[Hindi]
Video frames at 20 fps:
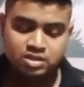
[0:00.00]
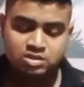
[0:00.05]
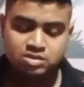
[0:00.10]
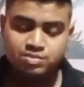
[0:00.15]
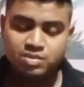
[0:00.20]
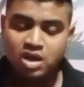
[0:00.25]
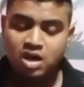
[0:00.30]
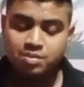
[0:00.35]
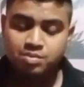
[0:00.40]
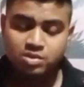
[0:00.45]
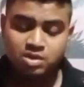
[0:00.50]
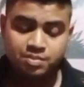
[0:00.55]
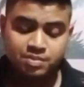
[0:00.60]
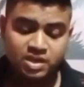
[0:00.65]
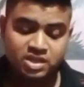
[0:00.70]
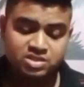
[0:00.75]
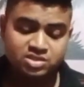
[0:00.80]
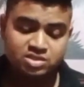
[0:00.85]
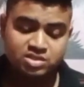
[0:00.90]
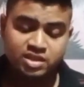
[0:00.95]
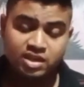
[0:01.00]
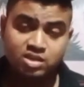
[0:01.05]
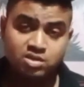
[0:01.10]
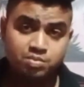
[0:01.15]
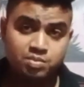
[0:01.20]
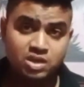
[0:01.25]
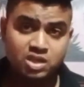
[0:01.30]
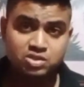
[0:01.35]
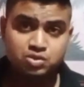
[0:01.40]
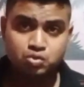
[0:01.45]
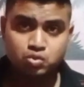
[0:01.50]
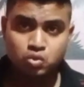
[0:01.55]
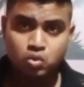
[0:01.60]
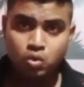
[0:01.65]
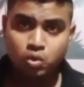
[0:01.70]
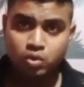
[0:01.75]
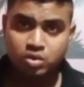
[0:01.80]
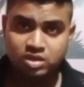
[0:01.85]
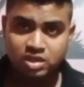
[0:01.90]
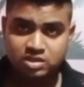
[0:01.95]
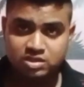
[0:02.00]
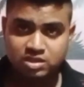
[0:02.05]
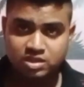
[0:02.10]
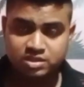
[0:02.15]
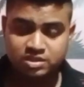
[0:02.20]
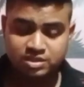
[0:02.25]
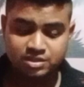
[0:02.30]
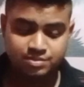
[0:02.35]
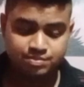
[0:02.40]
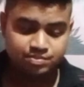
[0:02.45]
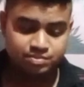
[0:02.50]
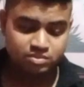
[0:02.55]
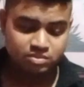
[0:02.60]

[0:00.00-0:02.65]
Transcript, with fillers: इसमें आपके पास टेन प्लस टू होना चाहिए